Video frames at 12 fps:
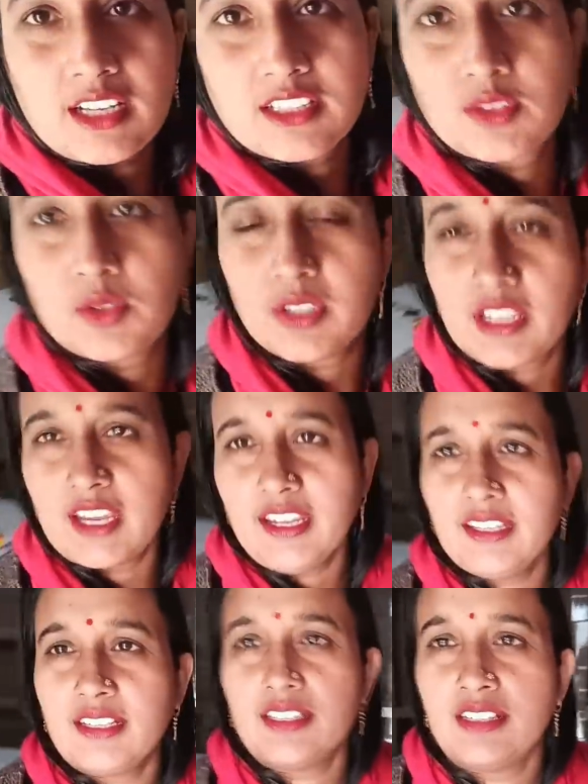आज धोई है
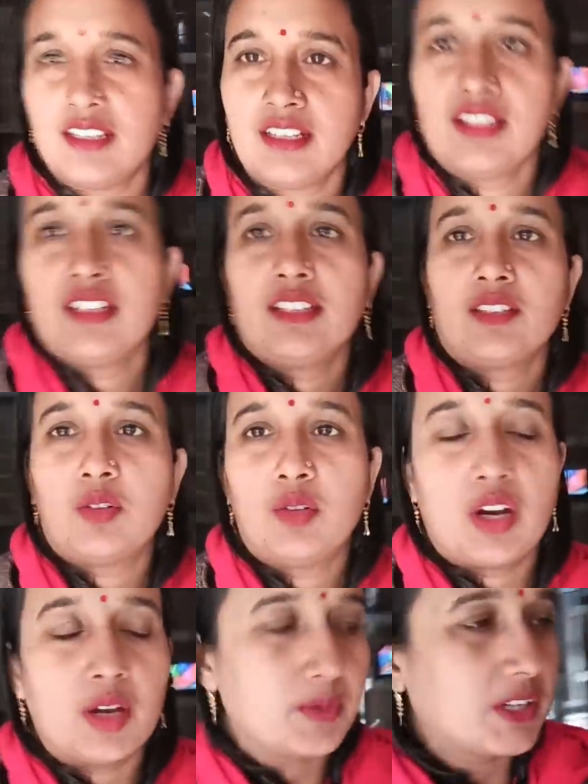तो
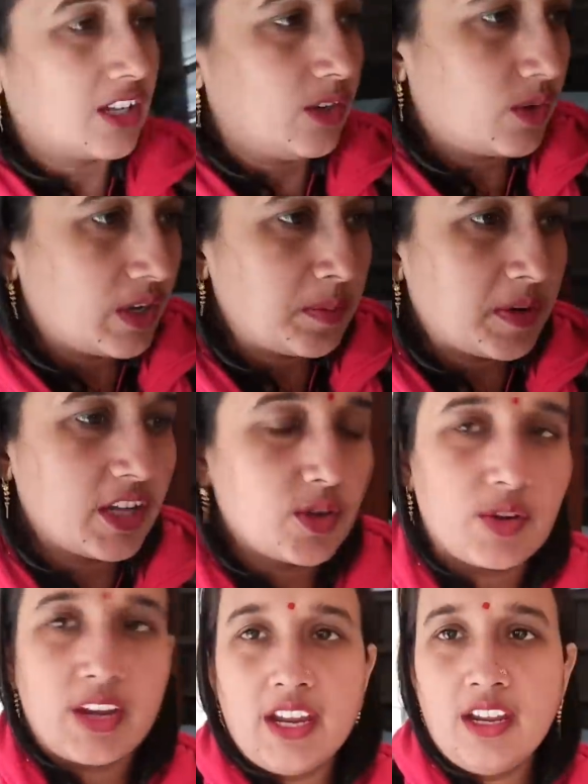अभी खिलौने पड़े
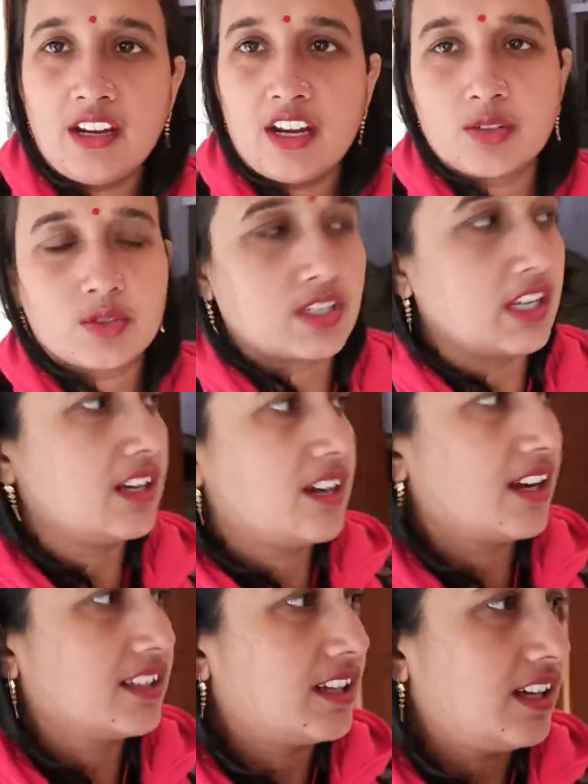हुए हैं और उस खेल
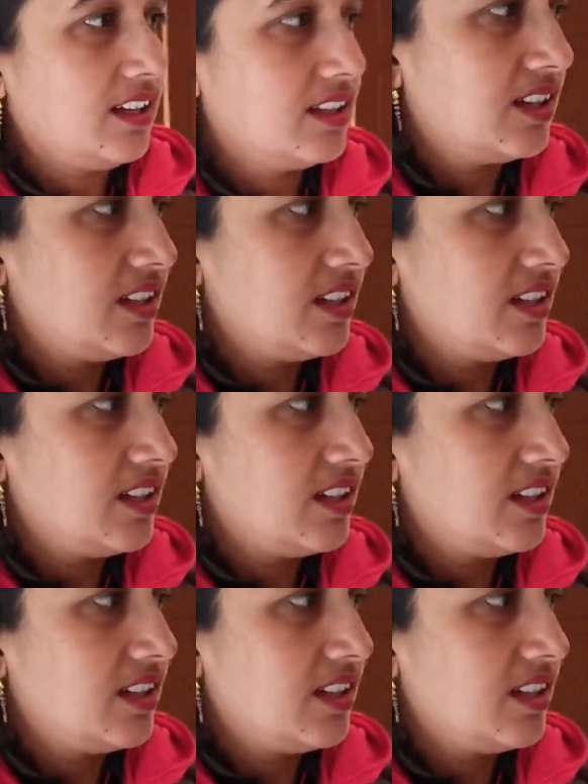रहा था